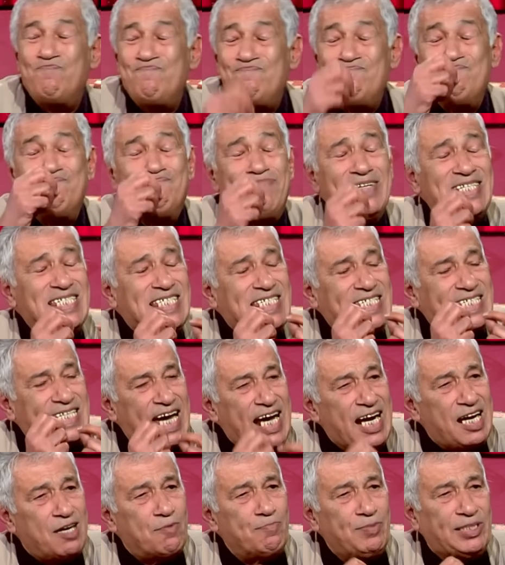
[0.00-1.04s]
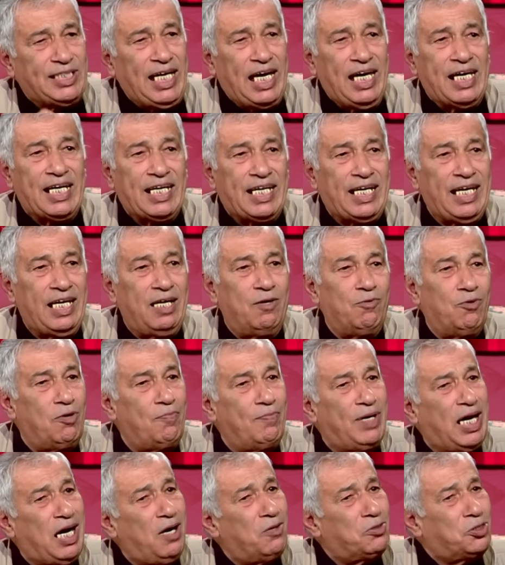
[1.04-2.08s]
ولا ما ضحكتش بالزهر متعارك انا
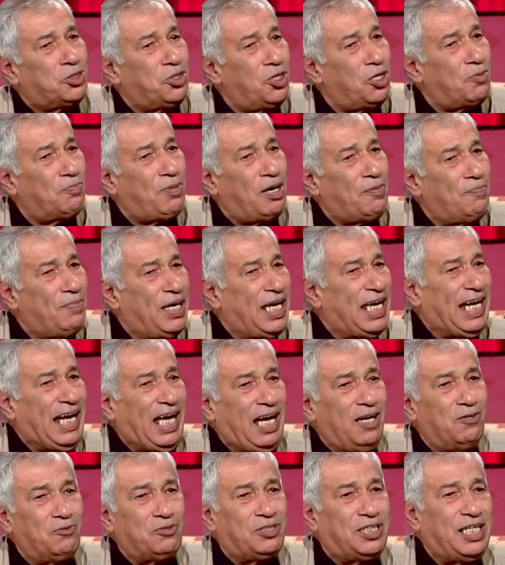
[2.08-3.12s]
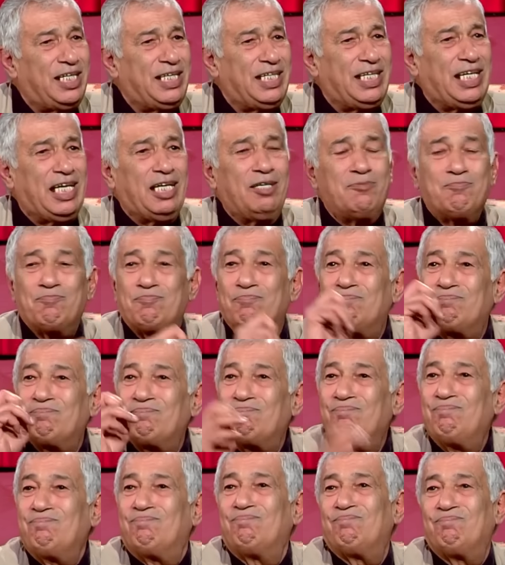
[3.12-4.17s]
والمراه وشربه مالحه والدنيا
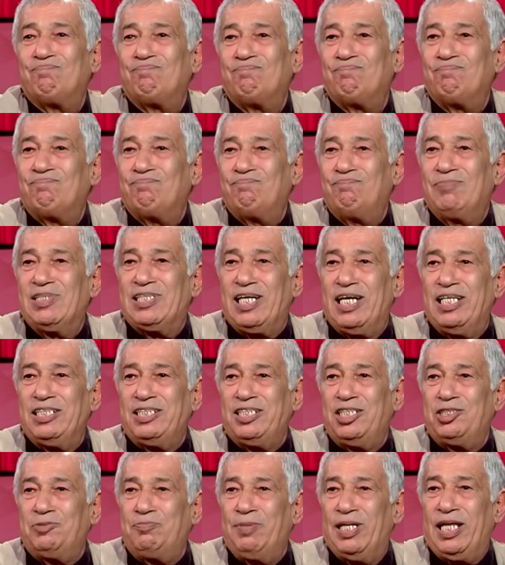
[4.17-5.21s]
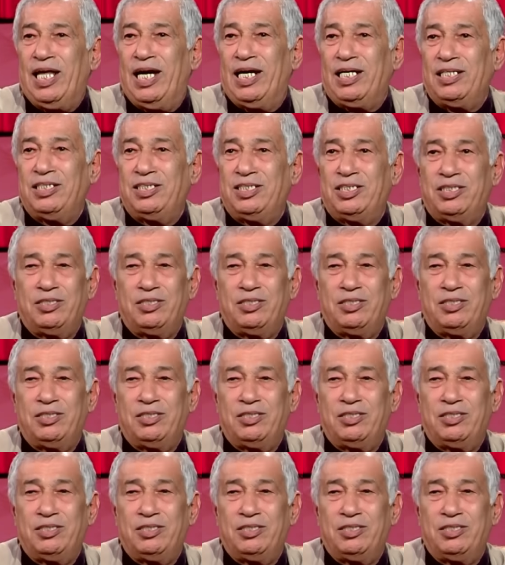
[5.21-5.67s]
ما تغشش ما ضحكتش